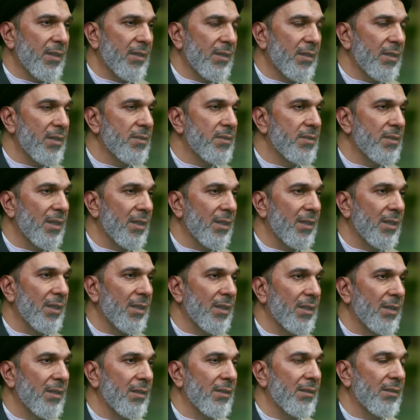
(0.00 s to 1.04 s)
ليس
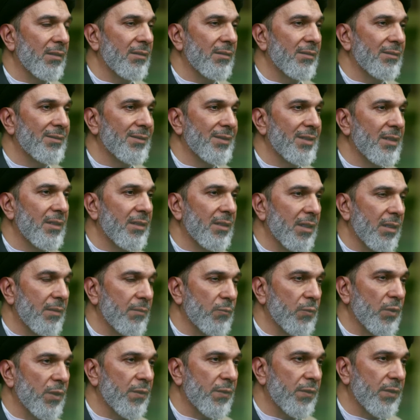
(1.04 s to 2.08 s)
إلى تلك
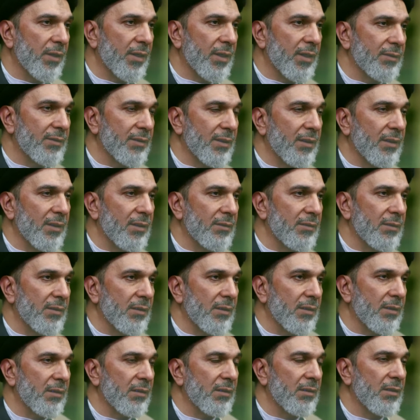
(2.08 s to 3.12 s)
المؤثرات
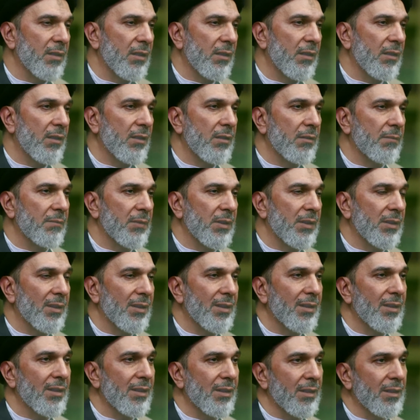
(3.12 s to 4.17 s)
التي كثير من
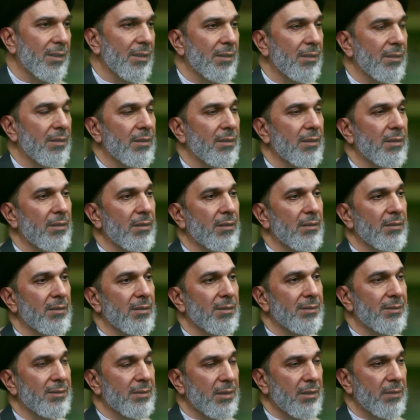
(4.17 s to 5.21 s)
أهل
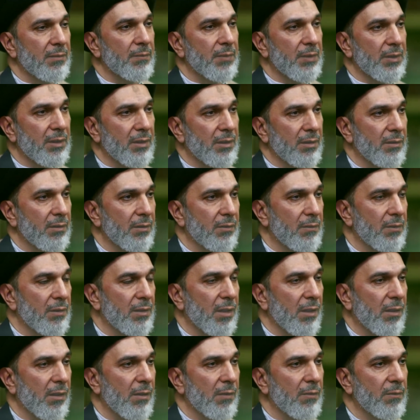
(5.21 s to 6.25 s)
التربية
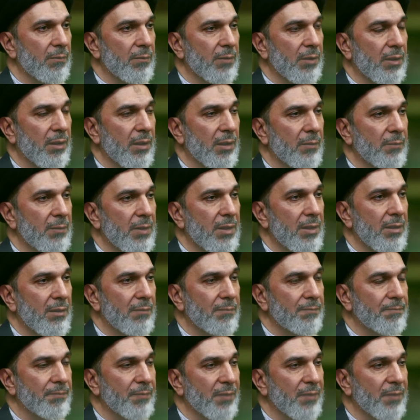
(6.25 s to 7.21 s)
وكثير من الآباء